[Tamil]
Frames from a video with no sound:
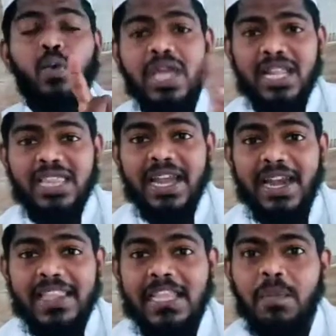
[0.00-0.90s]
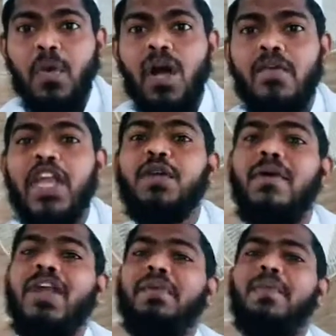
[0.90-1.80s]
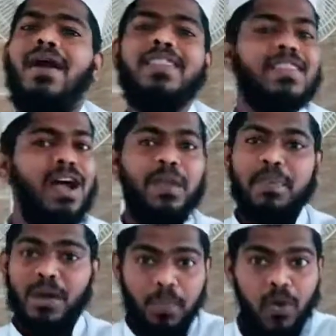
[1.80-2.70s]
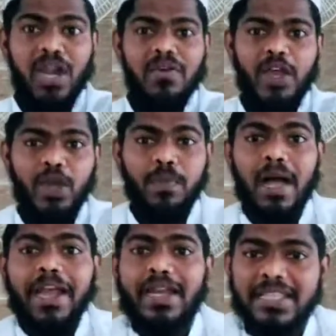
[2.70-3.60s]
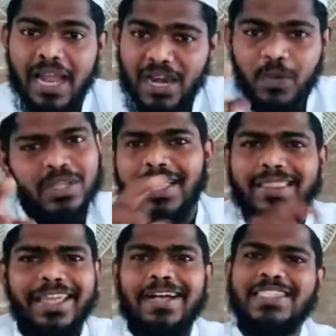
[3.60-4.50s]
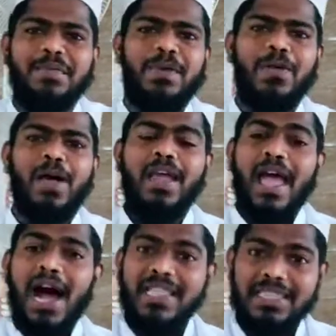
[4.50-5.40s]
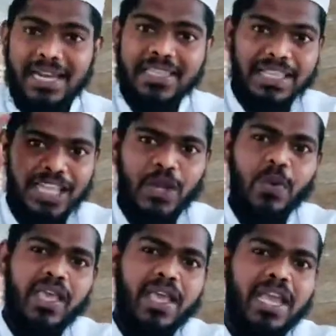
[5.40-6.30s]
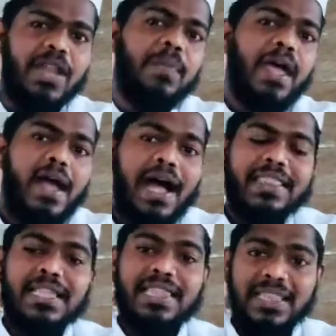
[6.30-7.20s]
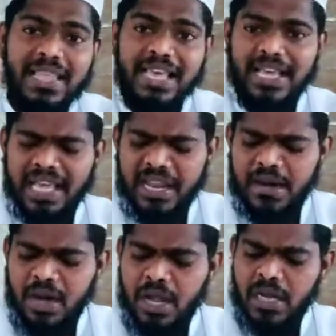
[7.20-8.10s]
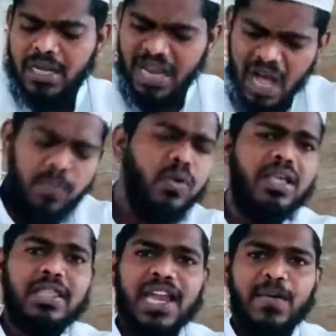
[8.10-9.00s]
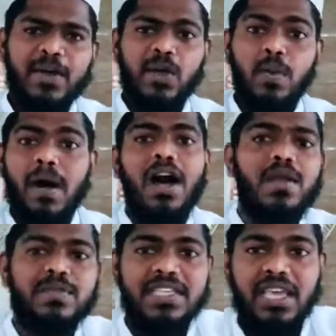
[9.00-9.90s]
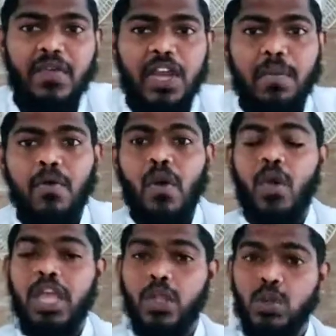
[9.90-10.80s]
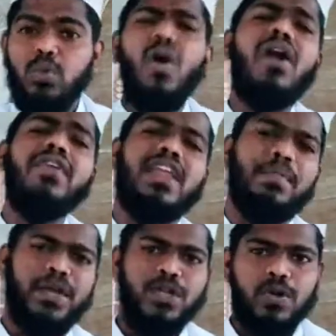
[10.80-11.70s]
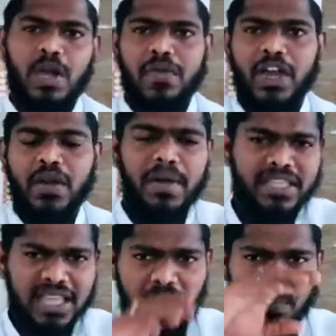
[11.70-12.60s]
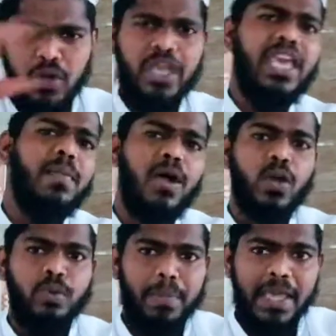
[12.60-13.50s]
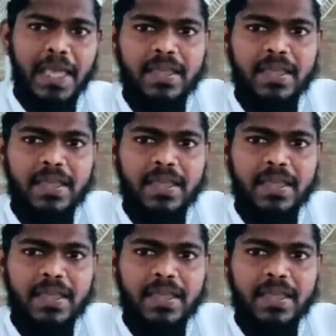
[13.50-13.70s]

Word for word: உயர்ந்த இடத்தில் போக வேண்டும் அவனை பார்த்து நாலு பேர் புகழ வேண்டும் என்றுதான் ஒரு தந்தை ஆசைப்படுவார் அதுதான் தந்தையினுடைய எண்ணம் அந்த தந்தைக்கு நாம் முடிந்த அளவுக்கு உபகாரம் செய்ய வேண்டும் அவர்களுடைய துவாவை நாம் பெற்றுக்கொள்ள வேண்டும் அதுதான் முக்கியமான உண்மை